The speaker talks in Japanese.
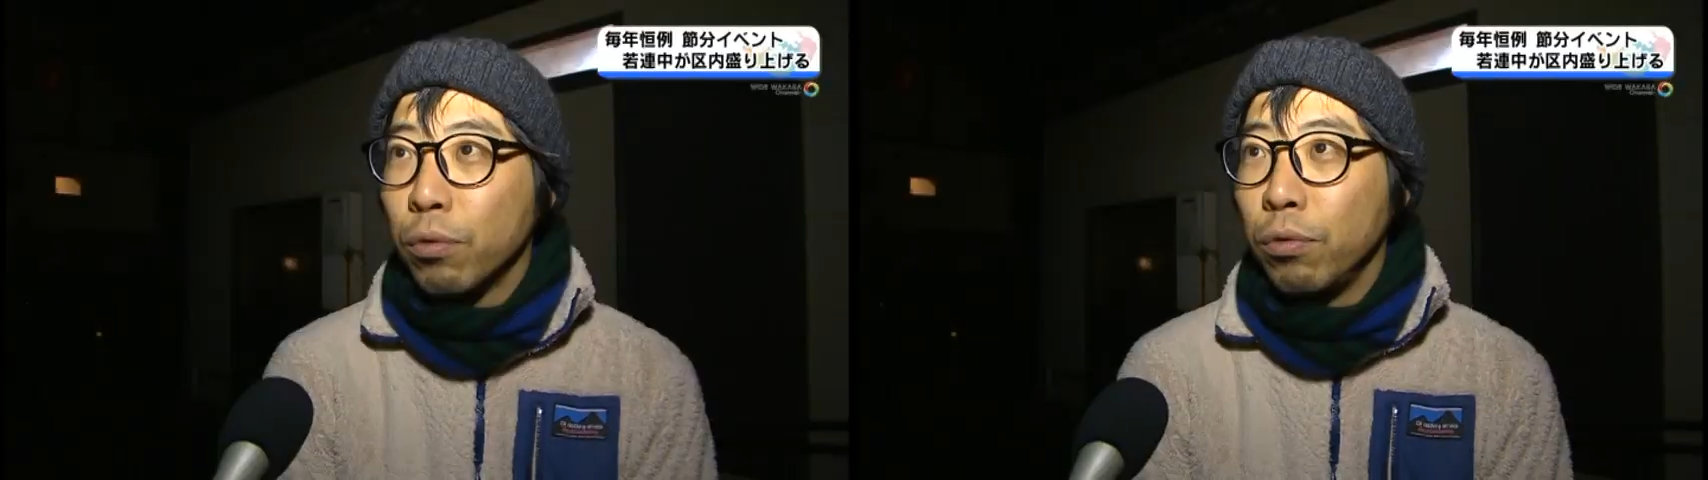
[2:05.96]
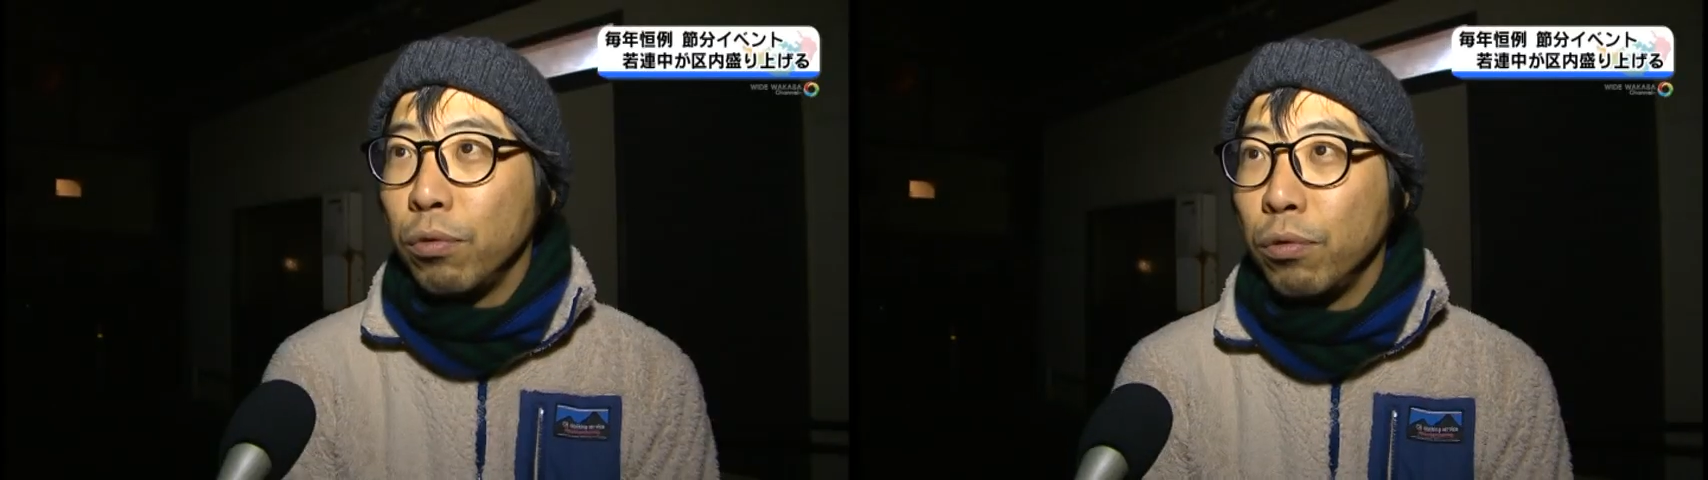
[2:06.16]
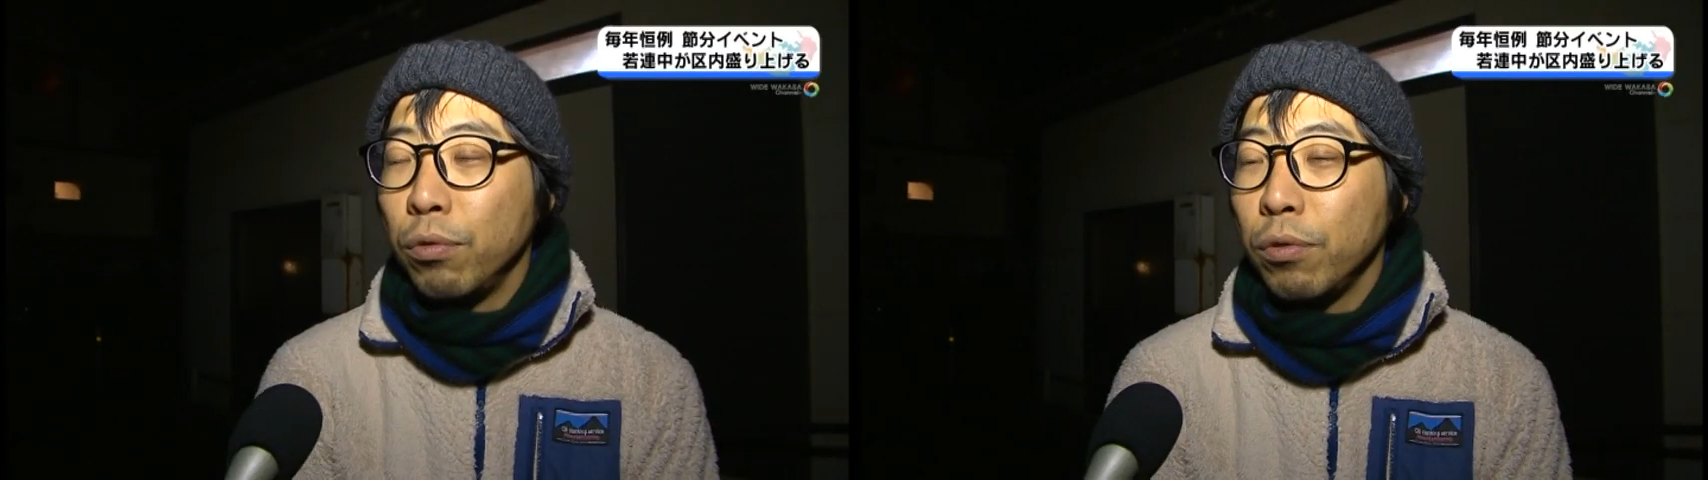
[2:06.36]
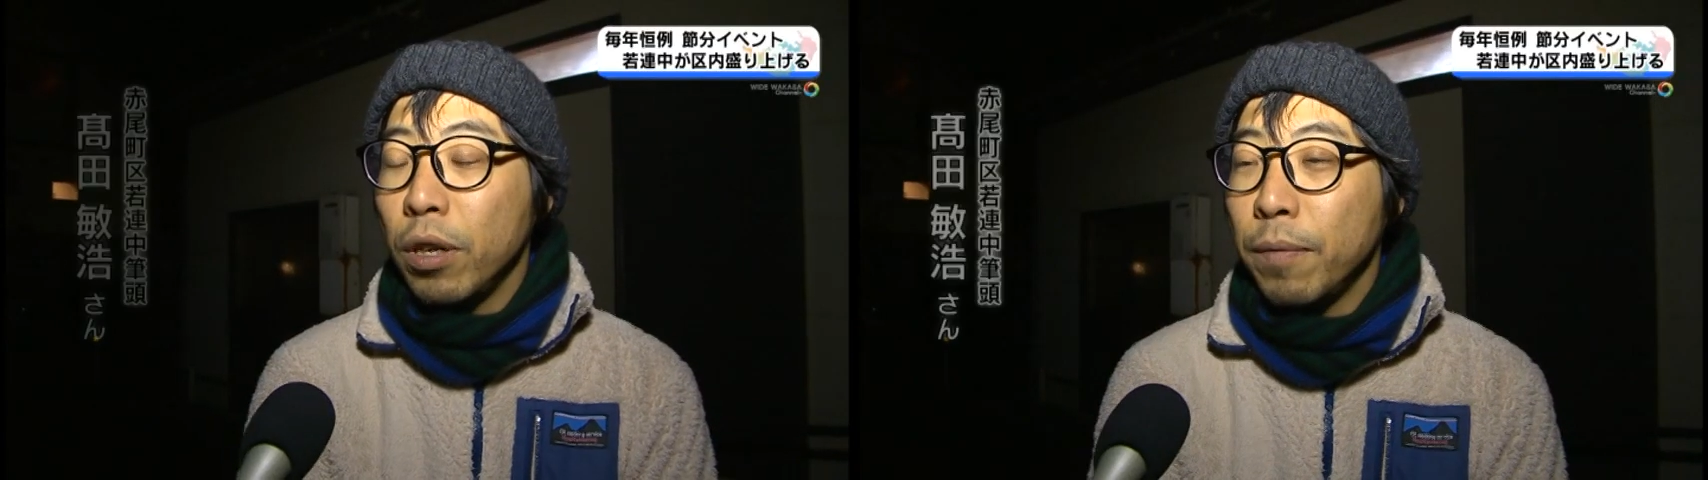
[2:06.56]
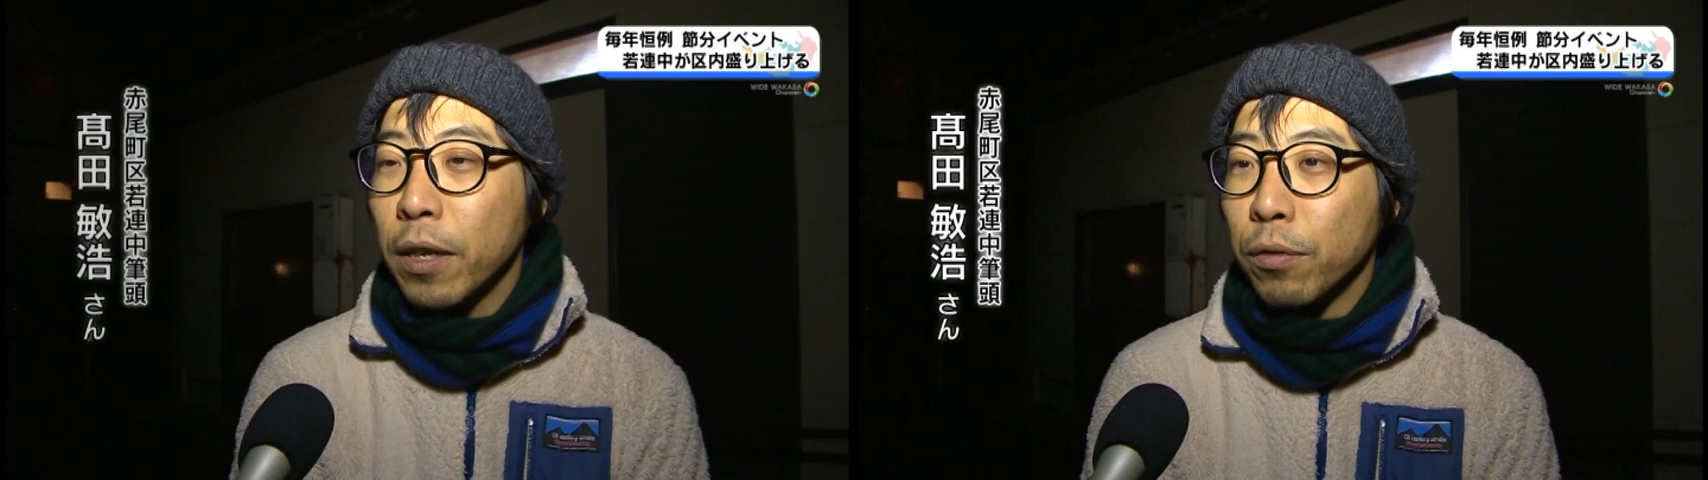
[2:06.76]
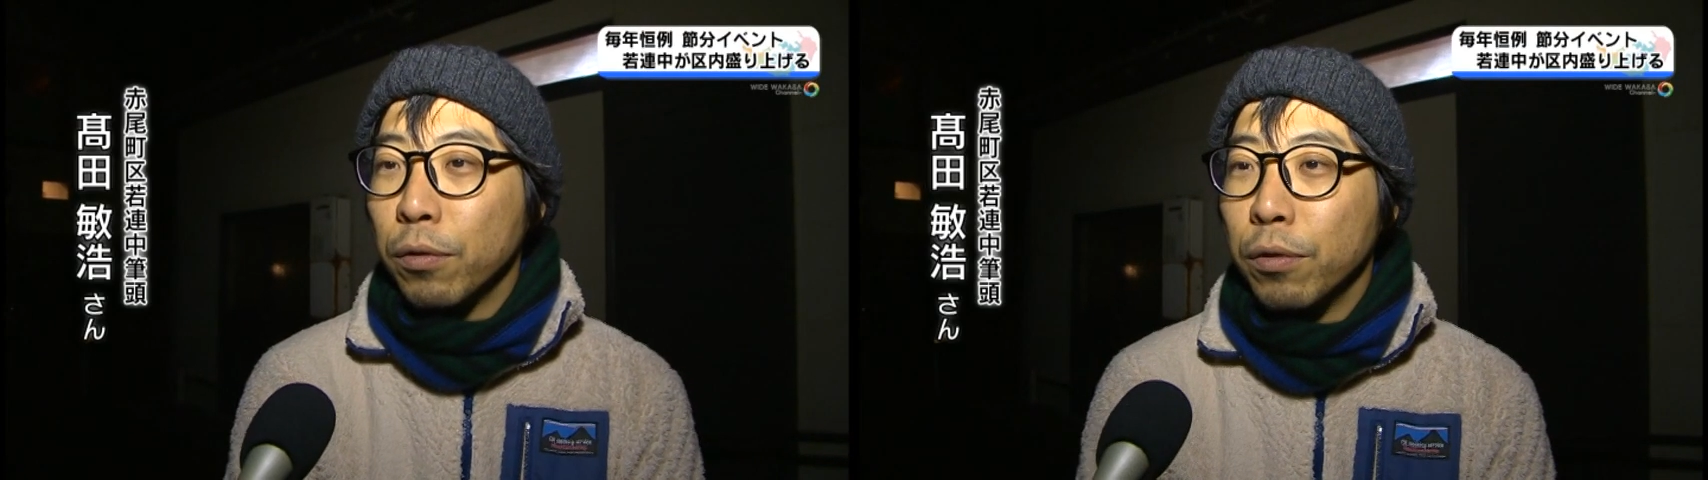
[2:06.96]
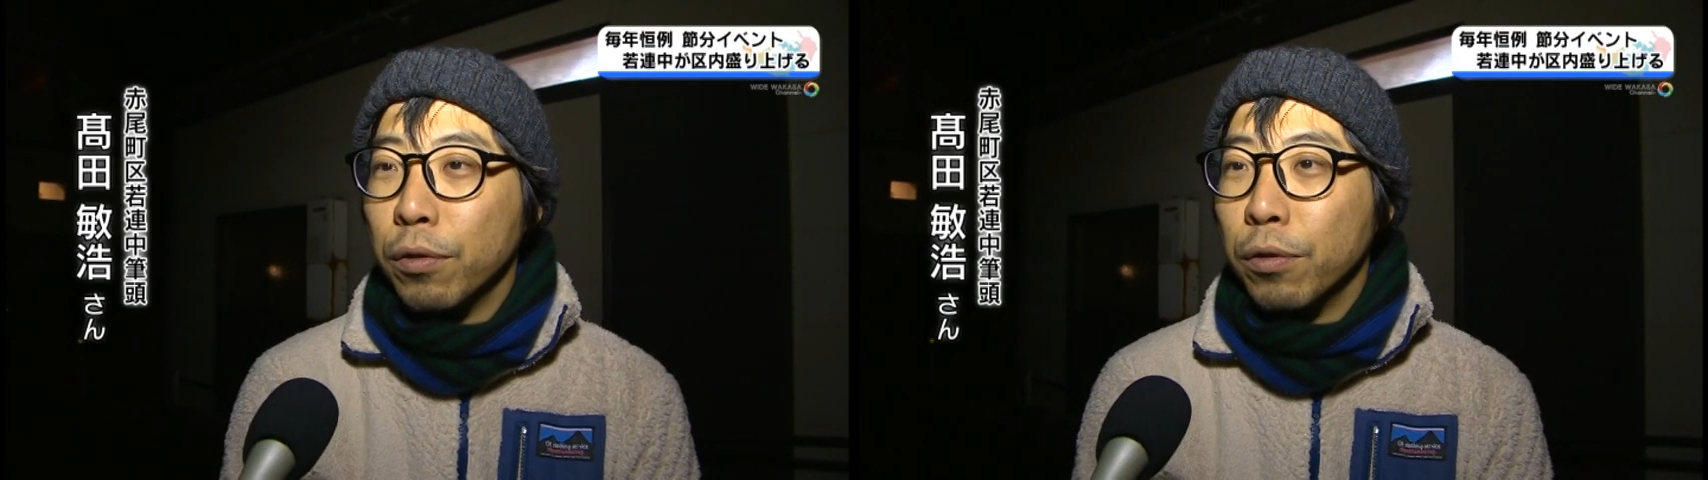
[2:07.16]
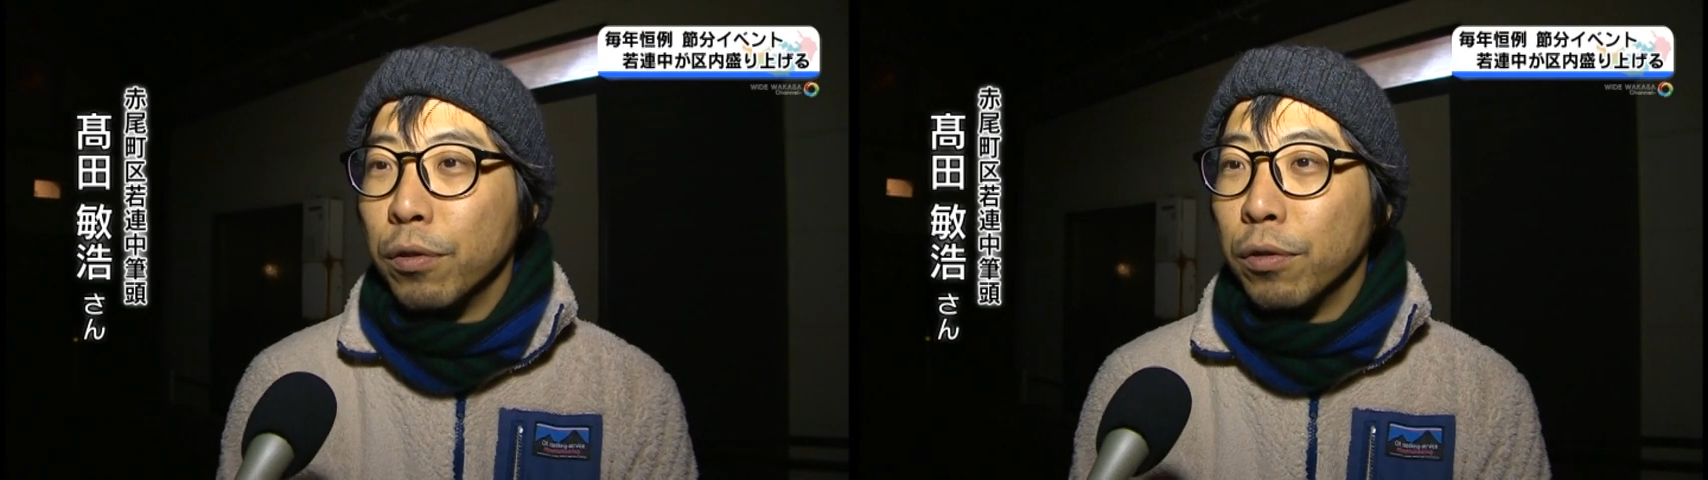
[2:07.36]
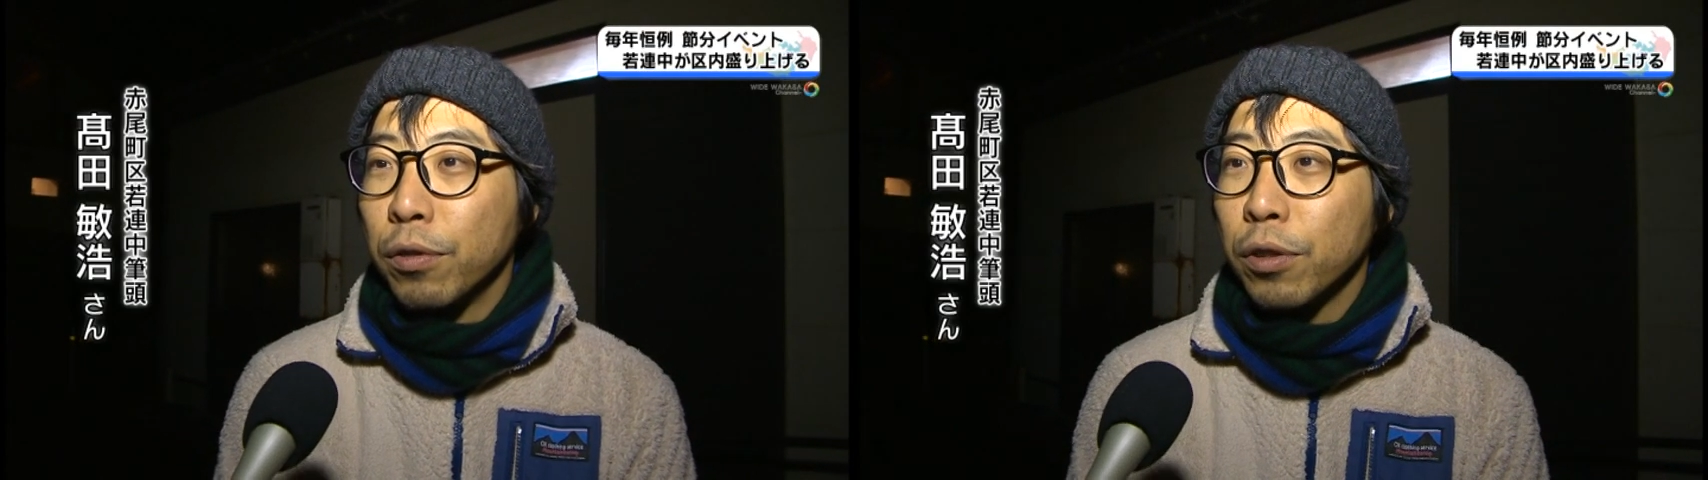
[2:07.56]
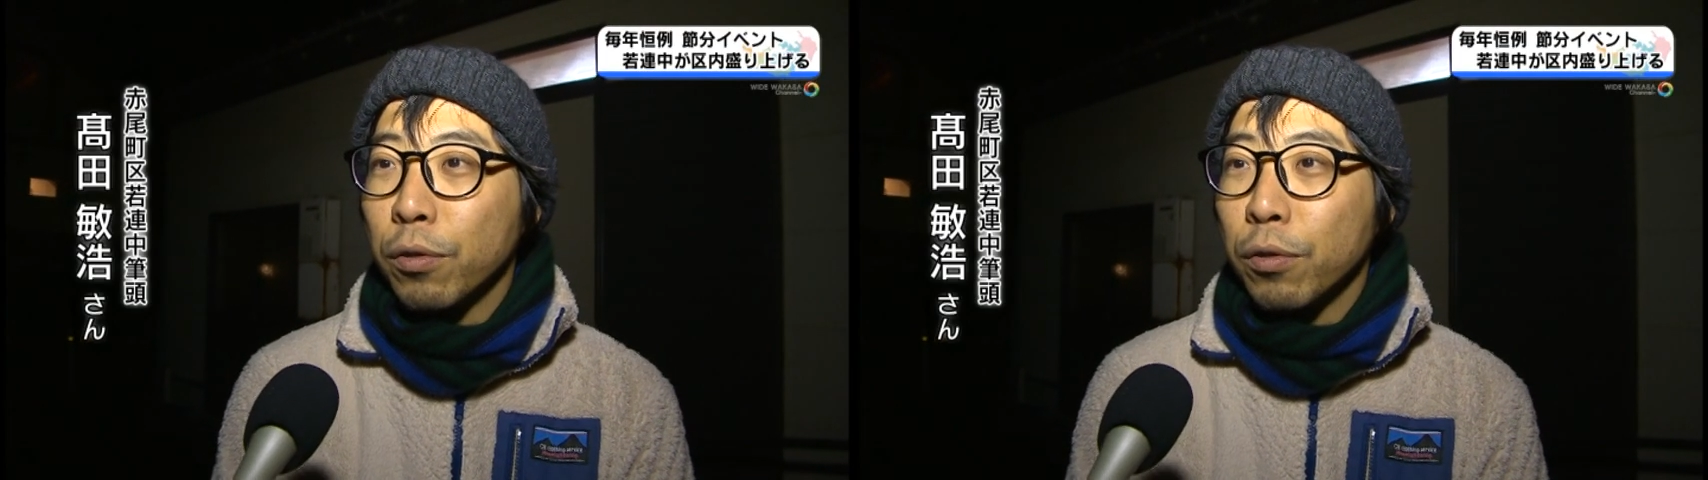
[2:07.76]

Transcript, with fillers: 僕がまああの